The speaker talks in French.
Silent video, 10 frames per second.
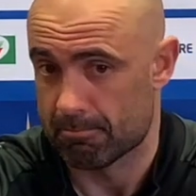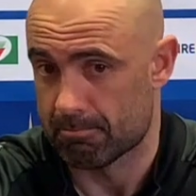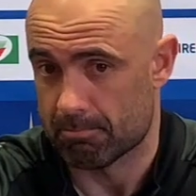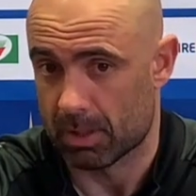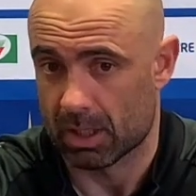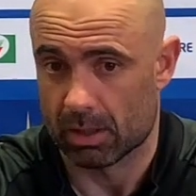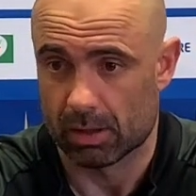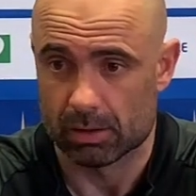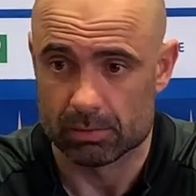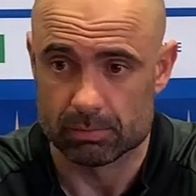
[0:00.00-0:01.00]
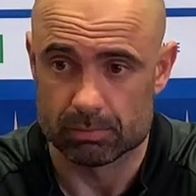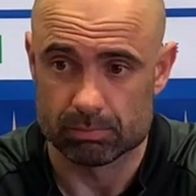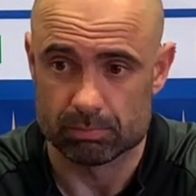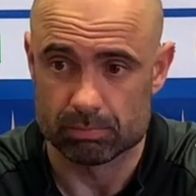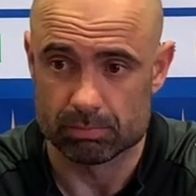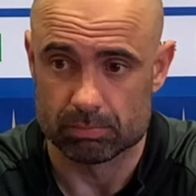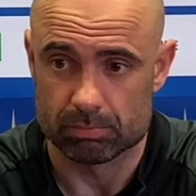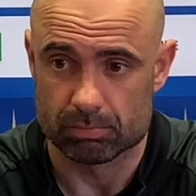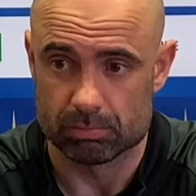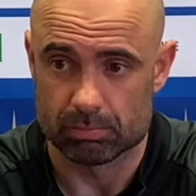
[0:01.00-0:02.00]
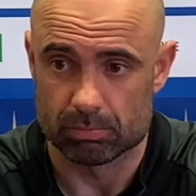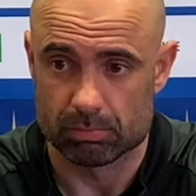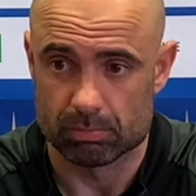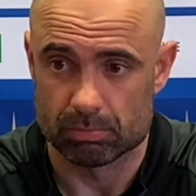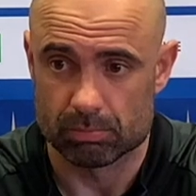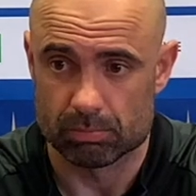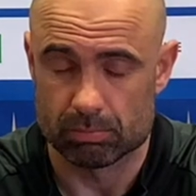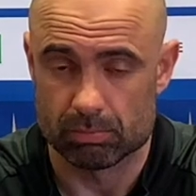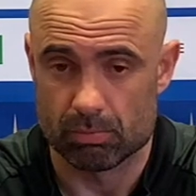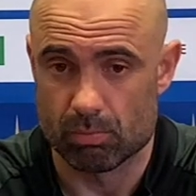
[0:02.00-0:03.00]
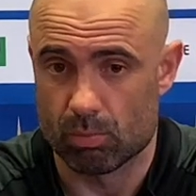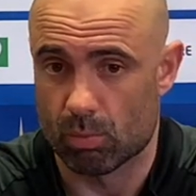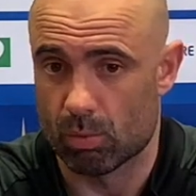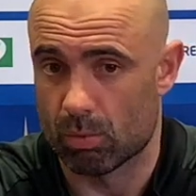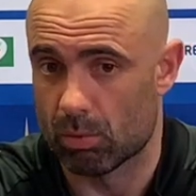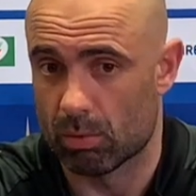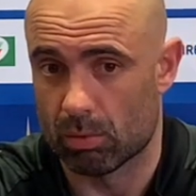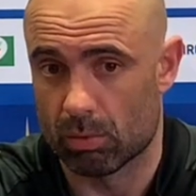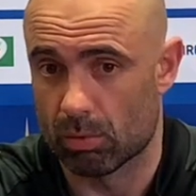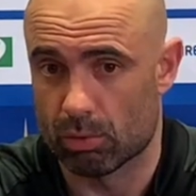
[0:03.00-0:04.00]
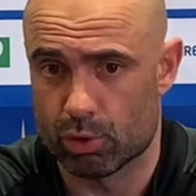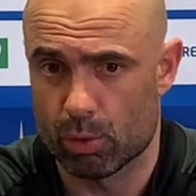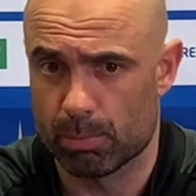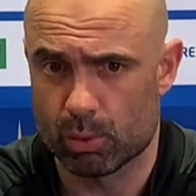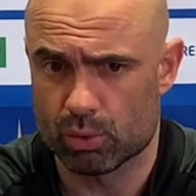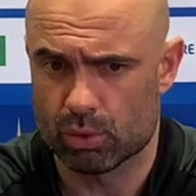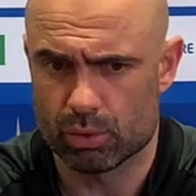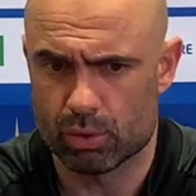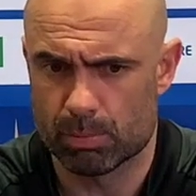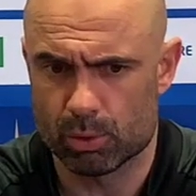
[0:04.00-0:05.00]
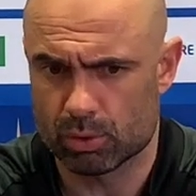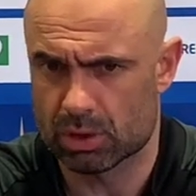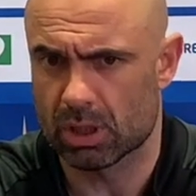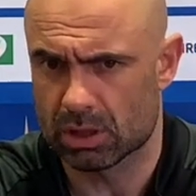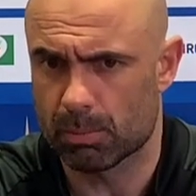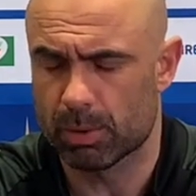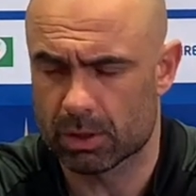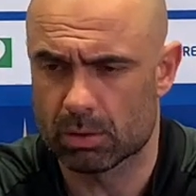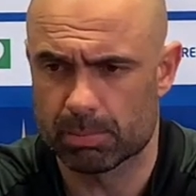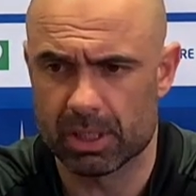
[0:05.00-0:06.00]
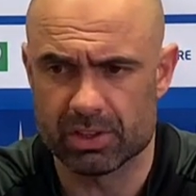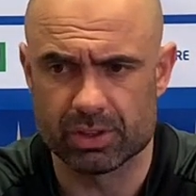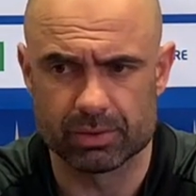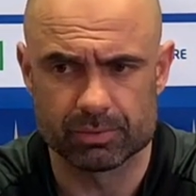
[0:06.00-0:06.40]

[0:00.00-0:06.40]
a priori, c'est plus à notre portée, mais en fait. Mm, je pense, je pense que ça, ça peut être un piège.